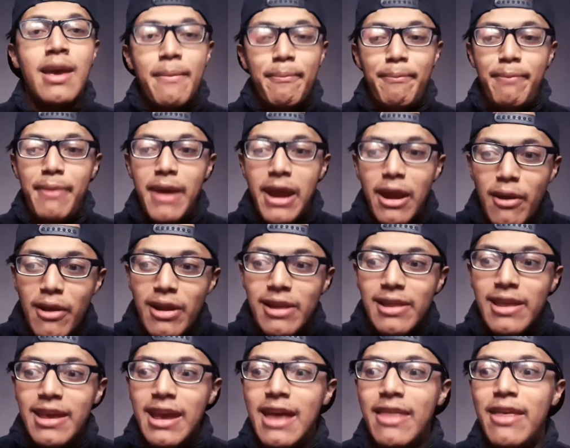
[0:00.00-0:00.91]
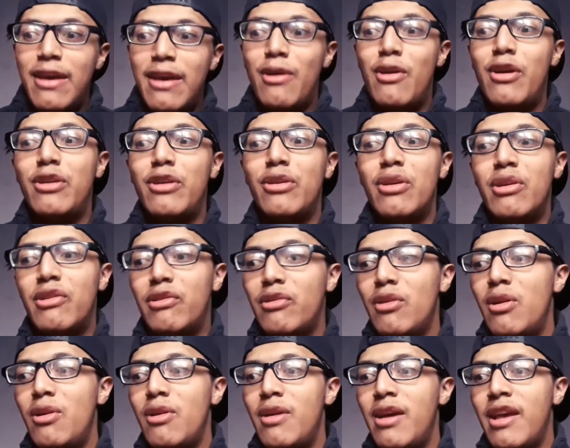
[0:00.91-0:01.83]
Pero el día de hoy no
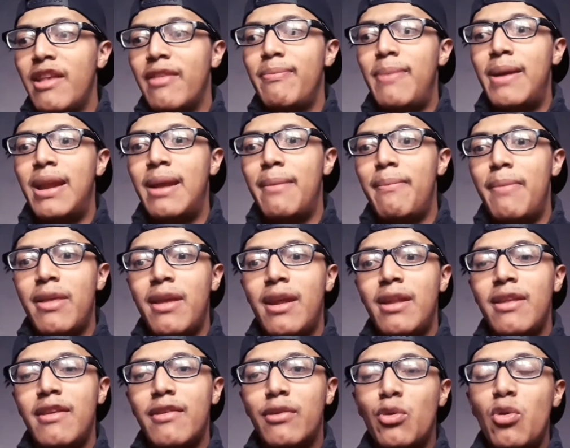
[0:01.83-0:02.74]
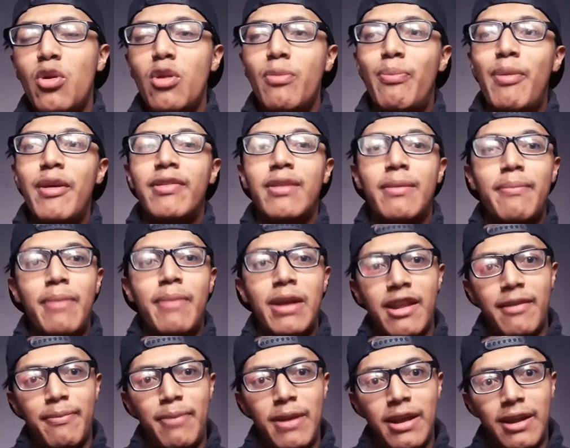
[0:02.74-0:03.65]
solo es para pedir disculpas ni para
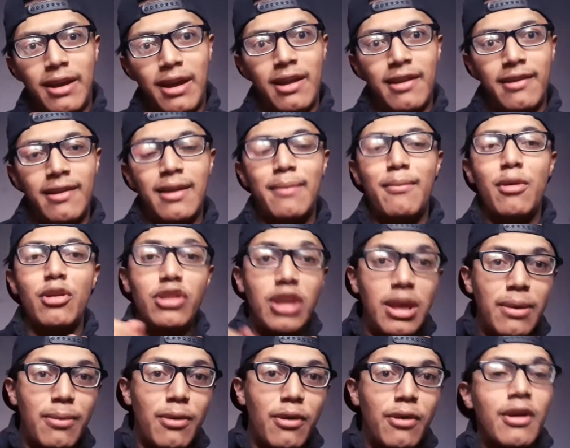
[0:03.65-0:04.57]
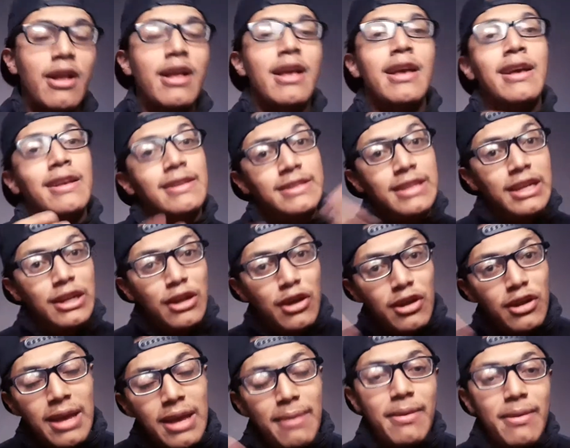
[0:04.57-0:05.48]
explicarles el motivo,
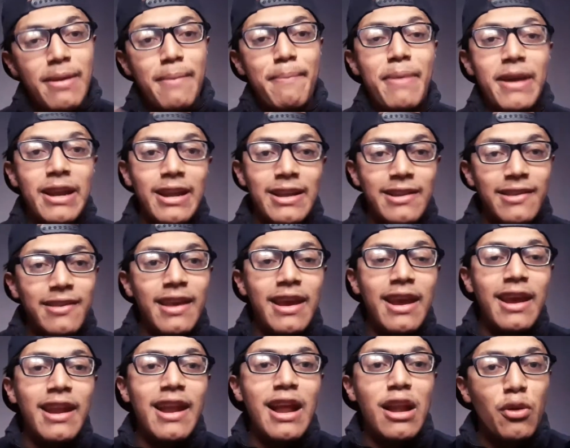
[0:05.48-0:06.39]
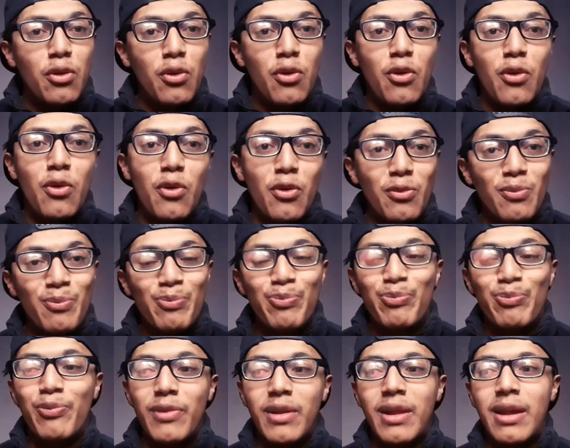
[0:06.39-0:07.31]
sino también para hacer algún...
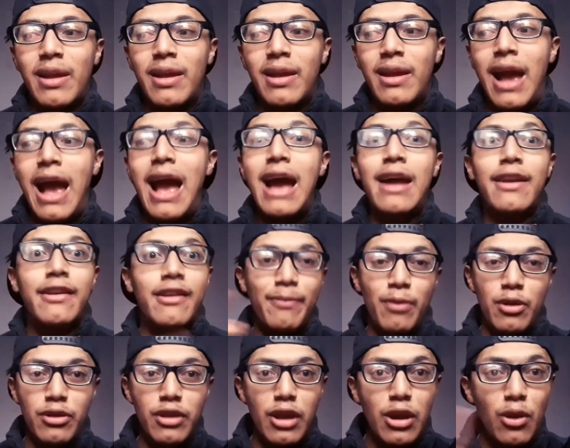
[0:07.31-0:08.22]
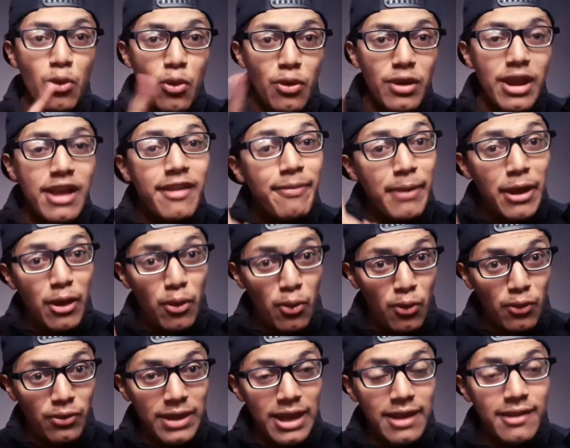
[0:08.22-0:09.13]
Ah, responder unas
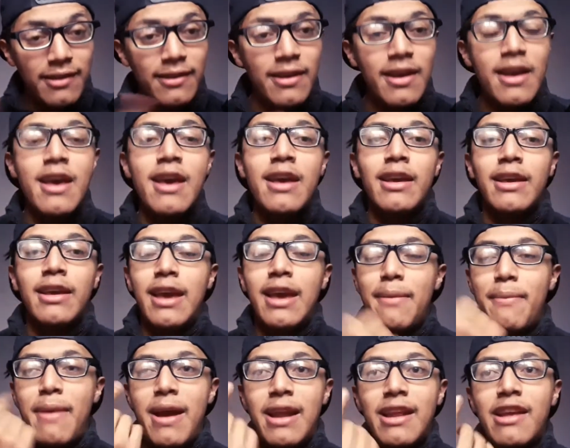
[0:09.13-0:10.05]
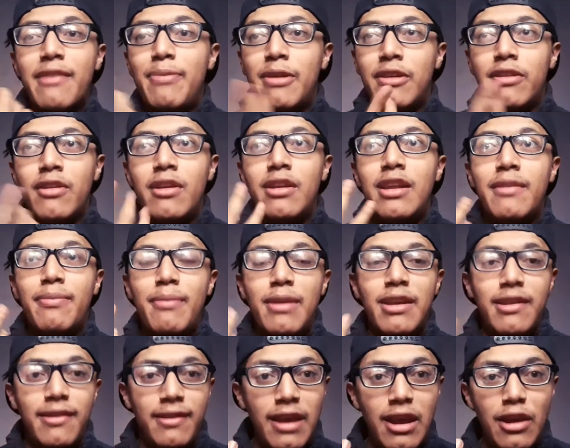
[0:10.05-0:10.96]
preguntas que varias personas me
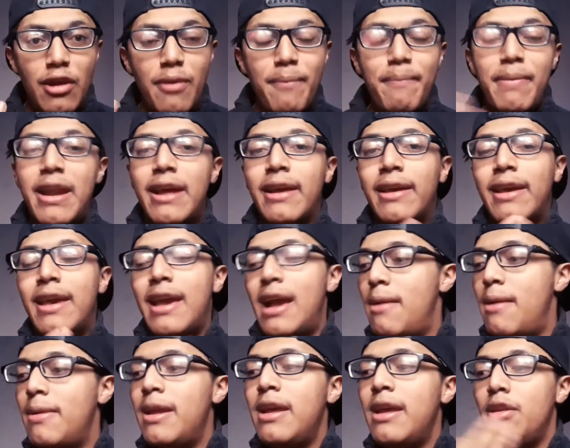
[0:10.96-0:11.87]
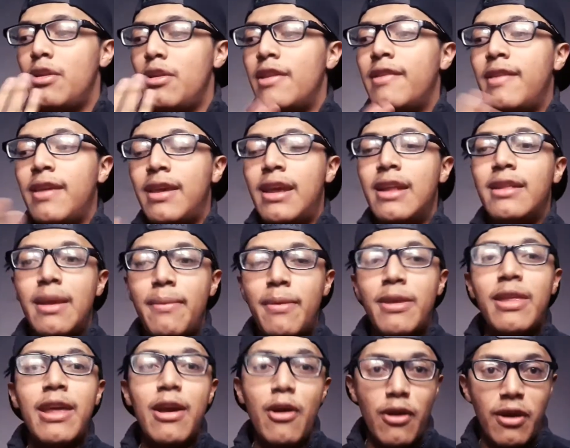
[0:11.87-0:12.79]
hicieron para que hable en el siguiente
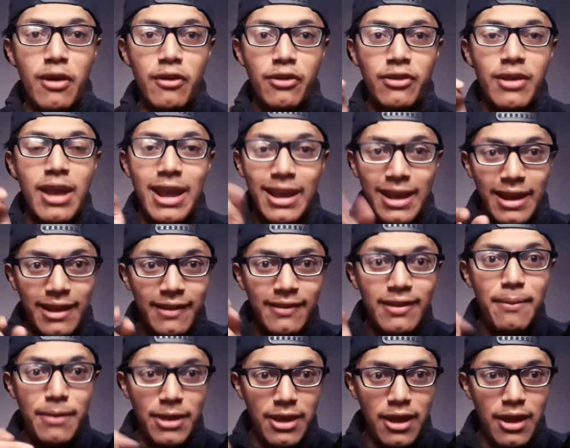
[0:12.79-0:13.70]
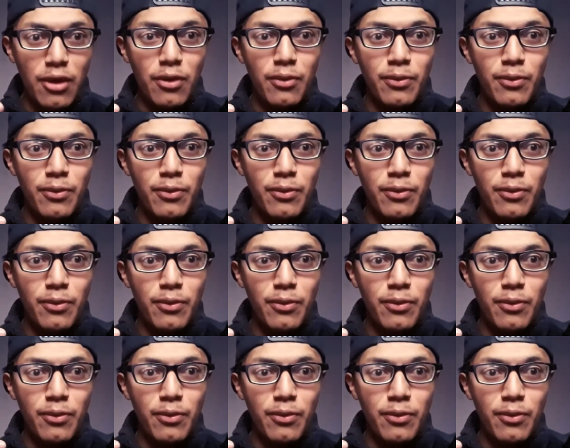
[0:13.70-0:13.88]
video, o sea, en este video.